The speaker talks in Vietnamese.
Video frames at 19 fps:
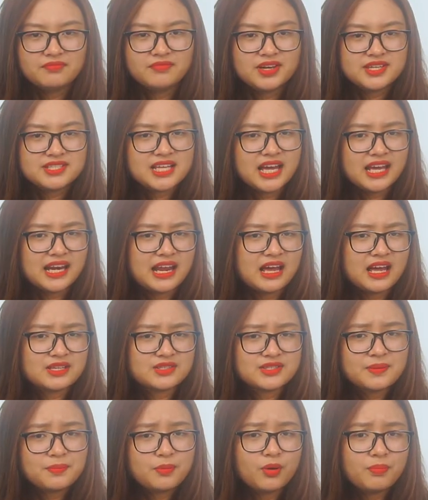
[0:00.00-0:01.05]
Với giải la
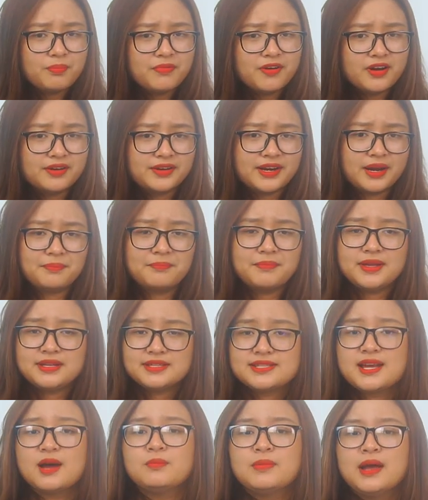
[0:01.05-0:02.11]
subwoofer nằm bên
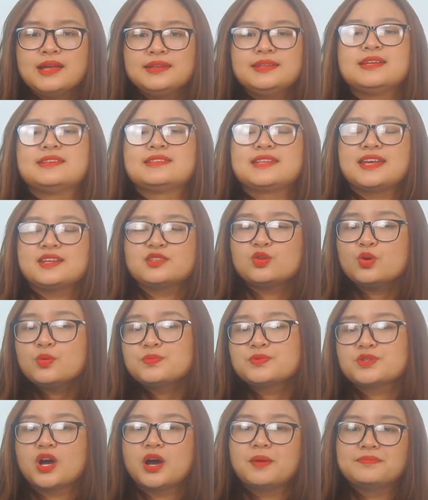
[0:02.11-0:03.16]
trong thì sẽ giúp
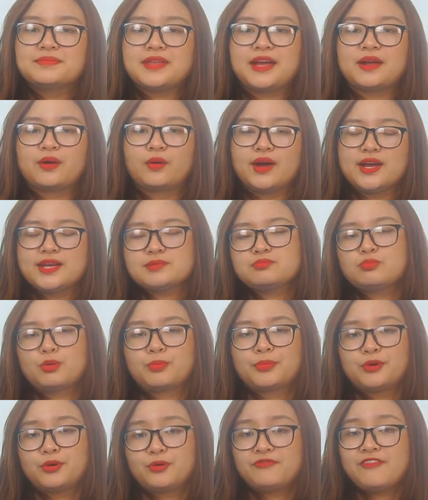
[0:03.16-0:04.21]
cho âm thanh của S1
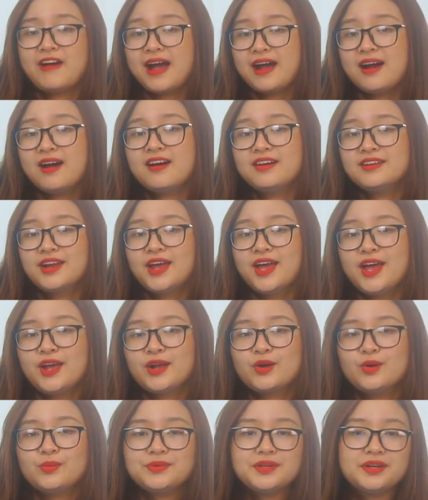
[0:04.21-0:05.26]
Pro vang hơn,
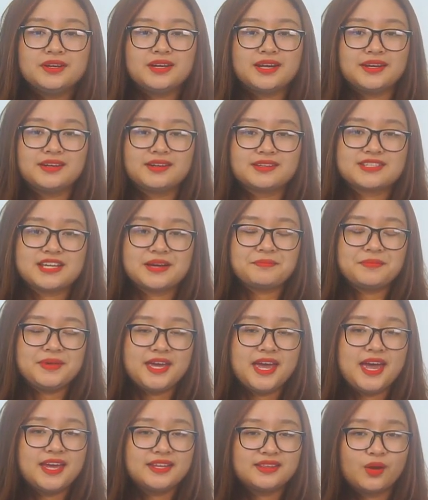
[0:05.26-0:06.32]
cũng như là được trang bị
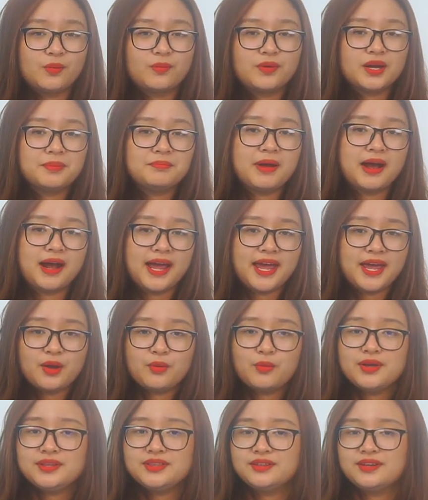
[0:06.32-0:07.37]
hệ thống cân bằng
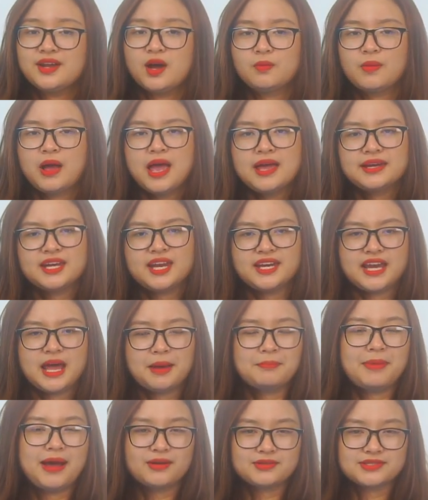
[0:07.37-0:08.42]
EQ tự động để
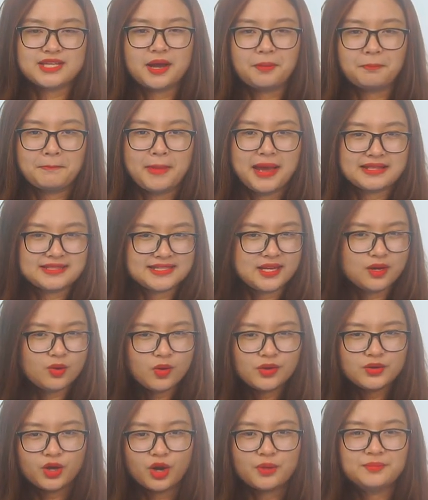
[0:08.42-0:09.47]
đảm bảo rằng bạn sẽ
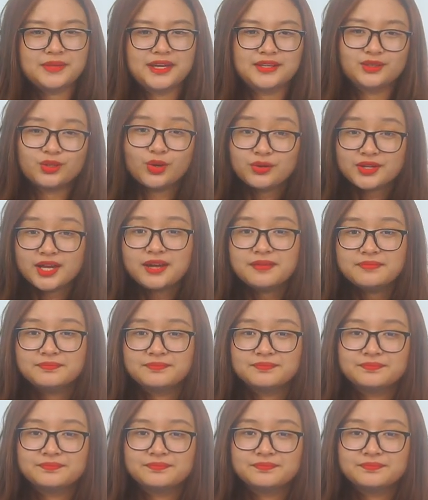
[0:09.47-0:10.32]
luôn có âm thanh tốt nhất